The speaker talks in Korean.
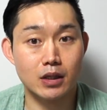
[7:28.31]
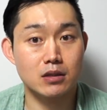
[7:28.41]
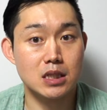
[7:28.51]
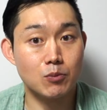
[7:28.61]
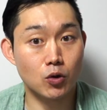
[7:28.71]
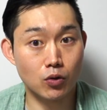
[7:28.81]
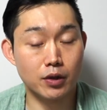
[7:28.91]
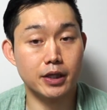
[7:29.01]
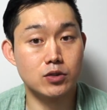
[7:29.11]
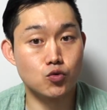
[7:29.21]
참고로
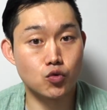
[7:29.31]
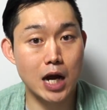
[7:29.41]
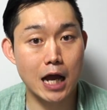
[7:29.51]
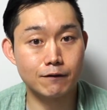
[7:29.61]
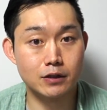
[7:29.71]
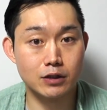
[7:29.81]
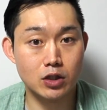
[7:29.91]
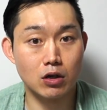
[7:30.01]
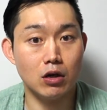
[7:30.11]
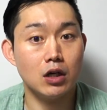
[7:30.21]
이
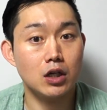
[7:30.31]
drive는요,